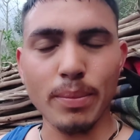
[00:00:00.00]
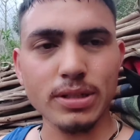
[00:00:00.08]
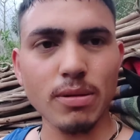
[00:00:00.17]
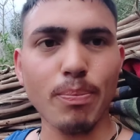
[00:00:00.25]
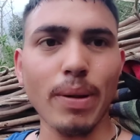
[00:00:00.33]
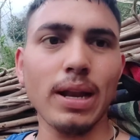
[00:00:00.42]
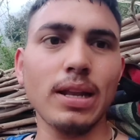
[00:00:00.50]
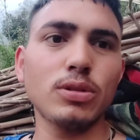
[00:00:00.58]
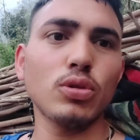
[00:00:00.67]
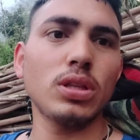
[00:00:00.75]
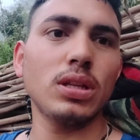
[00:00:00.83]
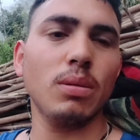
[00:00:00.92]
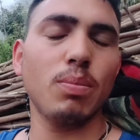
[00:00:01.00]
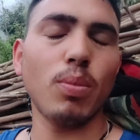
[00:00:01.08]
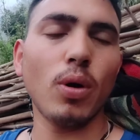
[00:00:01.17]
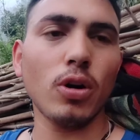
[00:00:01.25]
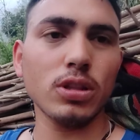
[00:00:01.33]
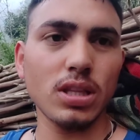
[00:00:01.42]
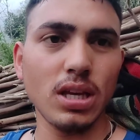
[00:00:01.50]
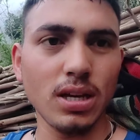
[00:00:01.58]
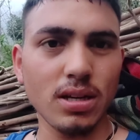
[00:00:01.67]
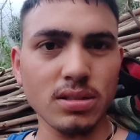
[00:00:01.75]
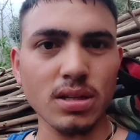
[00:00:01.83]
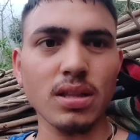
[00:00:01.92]
बट जब पहले जो थे ना बहुत
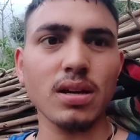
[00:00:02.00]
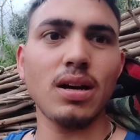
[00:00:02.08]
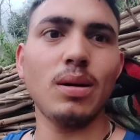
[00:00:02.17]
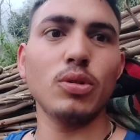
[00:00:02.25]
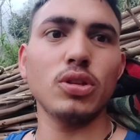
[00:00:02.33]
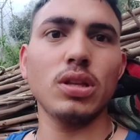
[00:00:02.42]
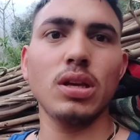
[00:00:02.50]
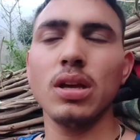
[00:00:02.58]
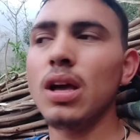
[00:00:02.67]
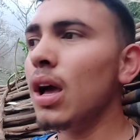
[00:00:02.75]
ज़्यादा काम होते थे